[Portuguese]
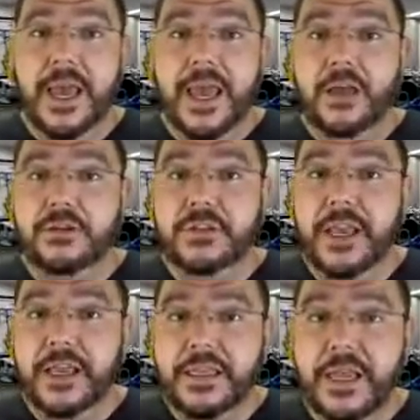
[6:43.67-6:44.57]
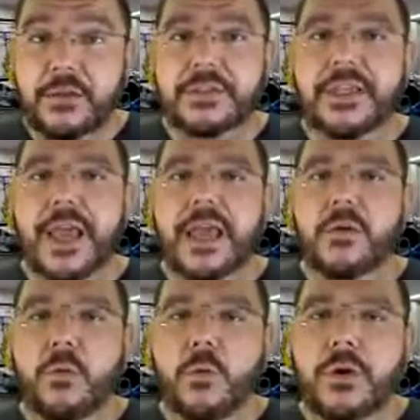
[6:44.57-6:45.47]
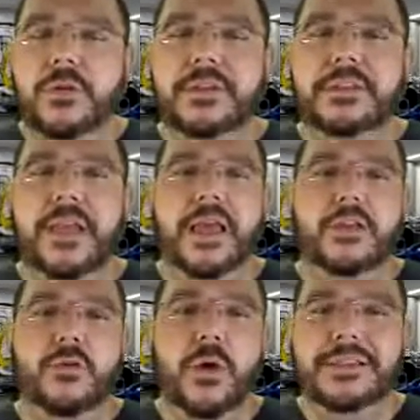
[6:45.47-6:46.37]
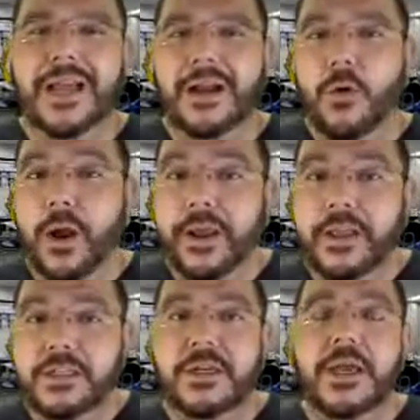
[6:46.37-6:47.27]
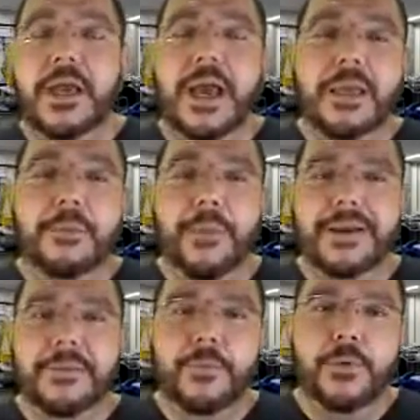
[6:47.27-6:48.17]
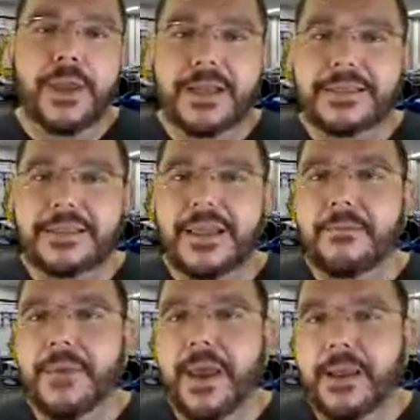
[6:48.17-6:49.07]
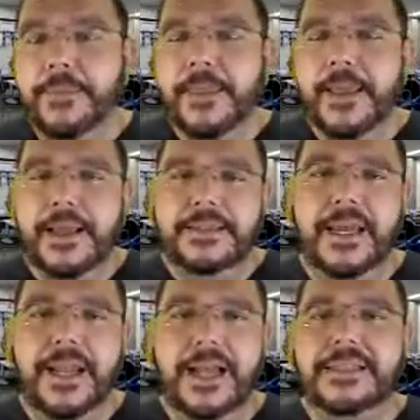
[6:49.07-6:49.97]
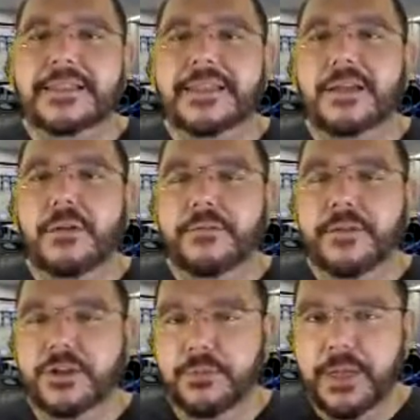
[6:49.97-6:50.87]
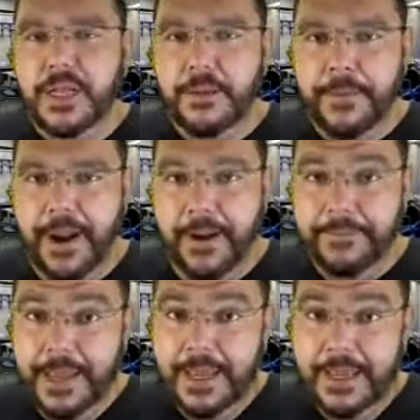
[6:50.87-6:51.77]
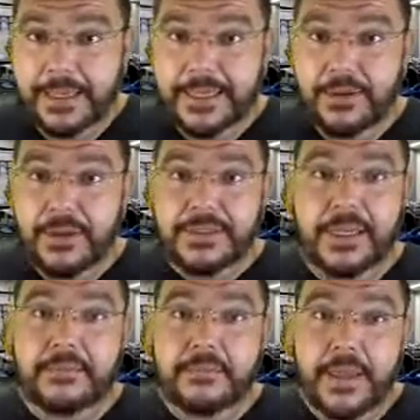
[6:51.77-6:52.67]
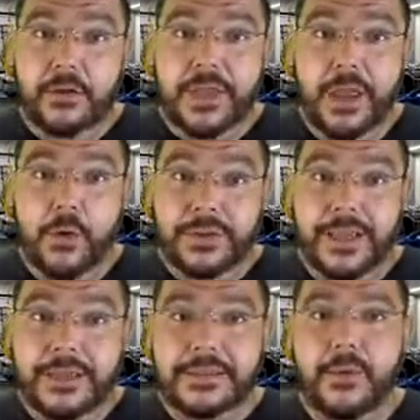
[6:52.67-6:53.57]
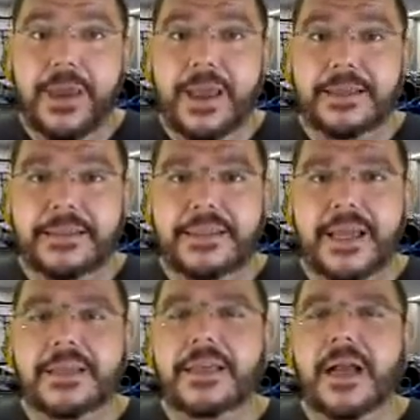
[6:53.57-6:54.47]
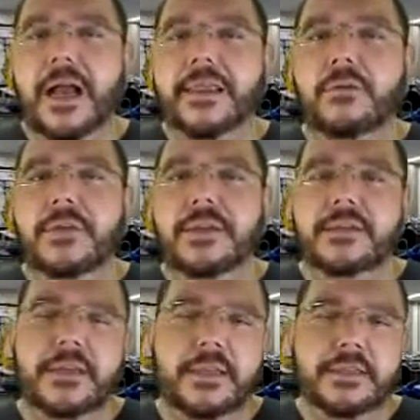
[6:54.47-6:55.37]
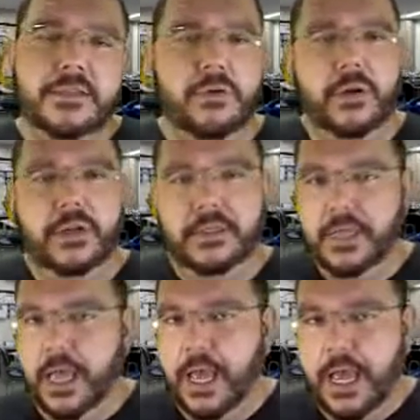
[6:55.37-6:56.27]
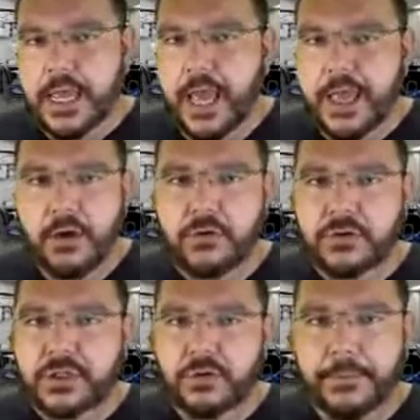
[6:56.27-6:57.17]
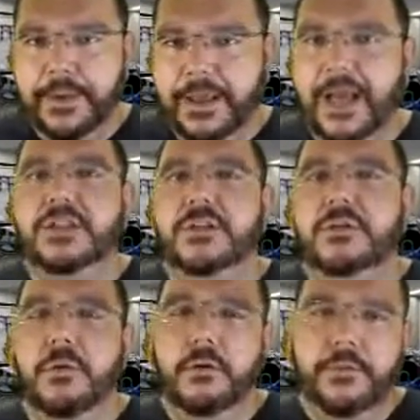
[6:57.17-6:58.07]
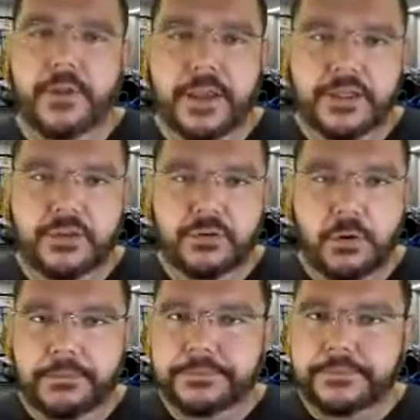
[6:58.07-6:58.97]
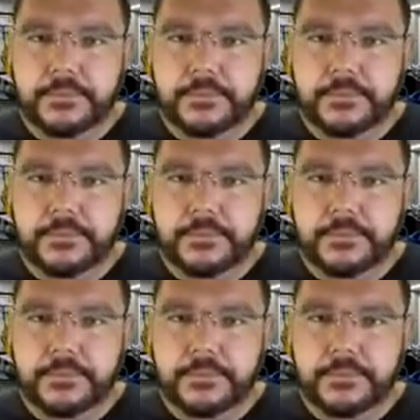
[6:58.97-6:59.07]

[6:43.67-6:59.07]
eu sei que tanto esse R1 quanto esse R2, na corrente que passa por eles, também será de 120 mA. Sendo assim, eu tenho tensão e resistência em cada um desses resistores. E aí eu consigo aplicar de novo a lei de Ohm.